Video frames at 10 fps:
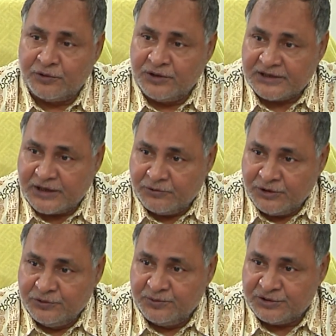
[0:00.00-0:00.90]
করোনার
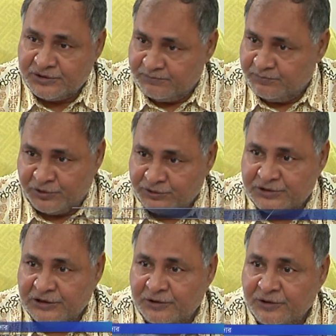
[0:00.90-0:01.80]
কারণে দুই বছর বন্ধ
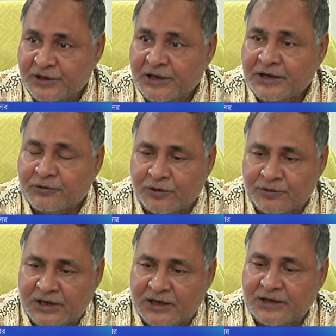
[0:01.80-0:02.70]
ছিল
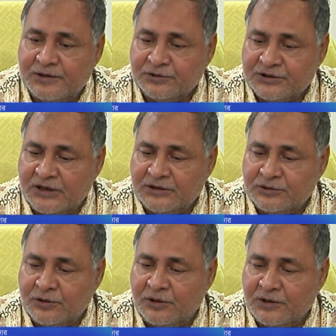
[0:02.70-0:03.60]
করোনা
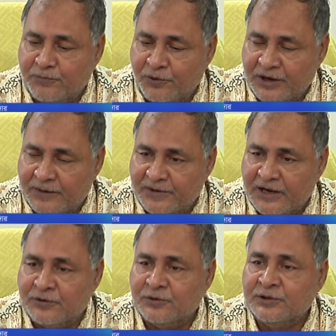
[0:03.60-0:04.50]
অতিক্রান্ত হওয়ার পর
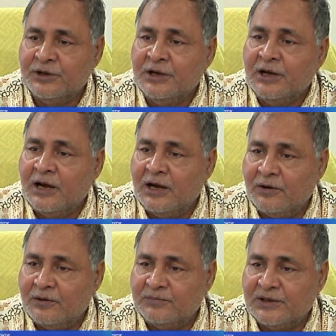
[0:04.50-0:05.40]
আমরা এখন
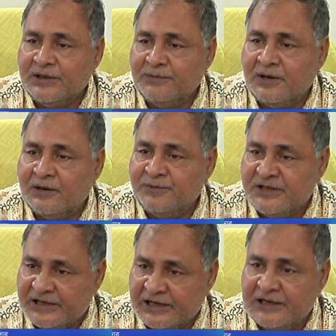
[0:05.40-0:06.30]
মানে
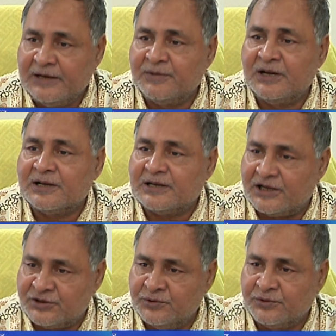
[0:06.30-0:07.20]
ফিজিক্যালি আমরা
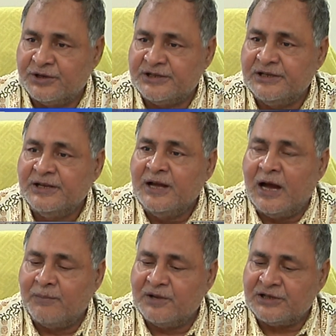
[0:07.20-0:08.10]
ক্লাস শুরু করেছি
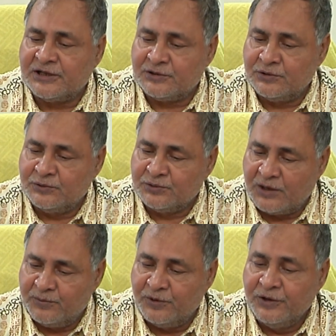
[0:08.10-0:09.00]
আমরা ছাত্র
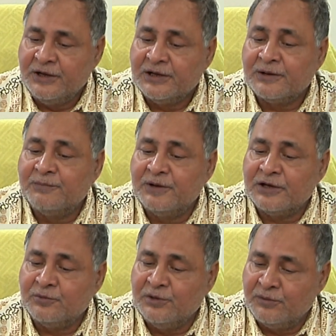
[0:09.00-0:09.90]
উঠাবো
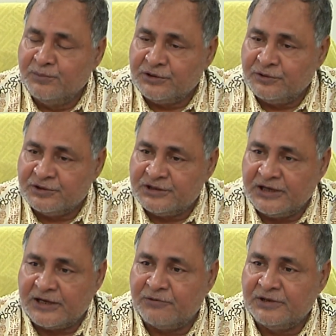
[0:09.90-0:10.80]
একটু বিলম্বিত
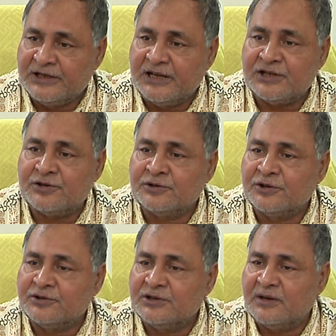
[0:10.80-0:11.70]
হচ্ছে কারণে যে গ্যাস
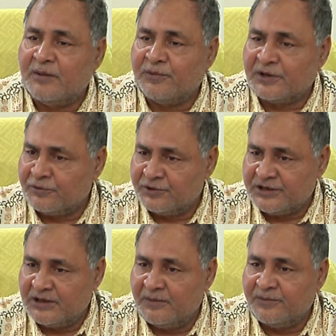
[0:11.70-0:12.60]
সংযোগের জন্য অপেক্ষা
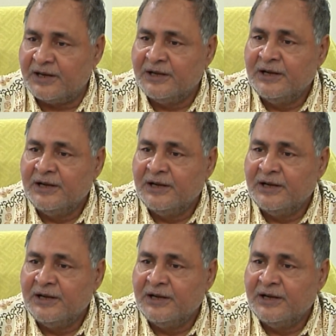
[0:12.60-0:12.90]
করেছিলাম আমরা